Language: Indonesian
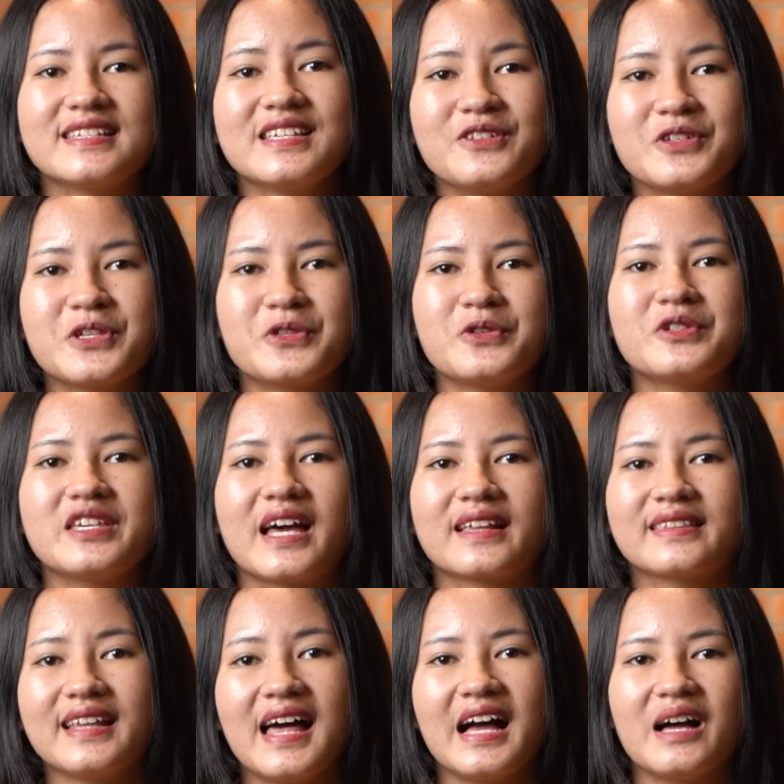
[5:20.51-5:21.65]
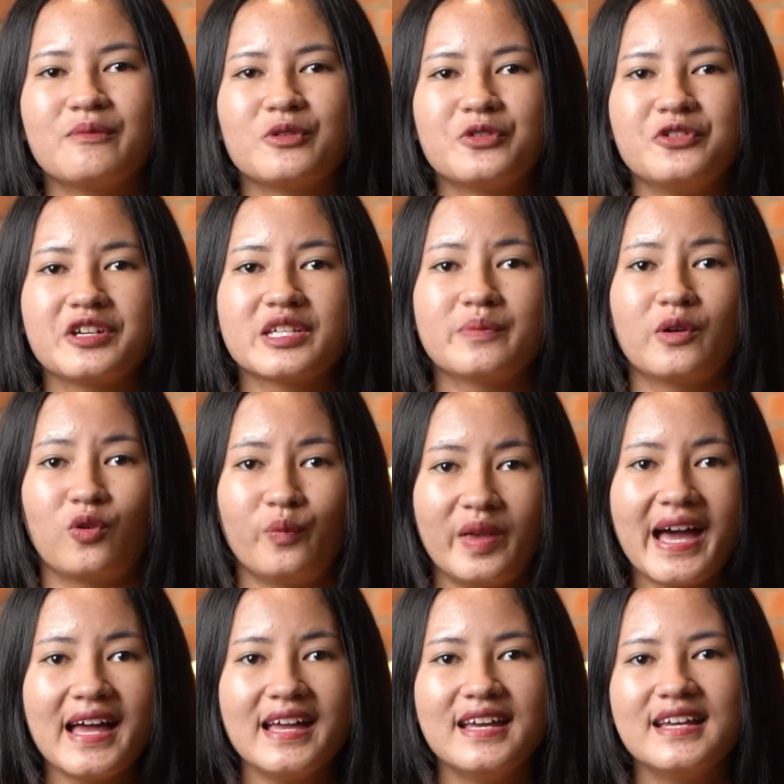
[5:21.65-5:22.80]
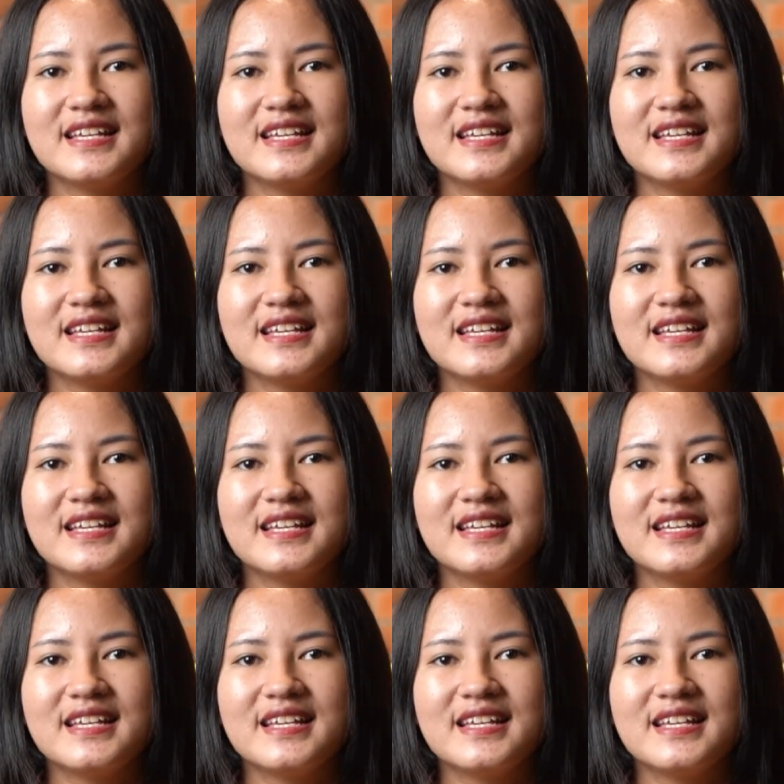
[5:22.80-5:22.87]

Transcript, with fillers: situs-situs yang telah kamu kunjungi sebelumnya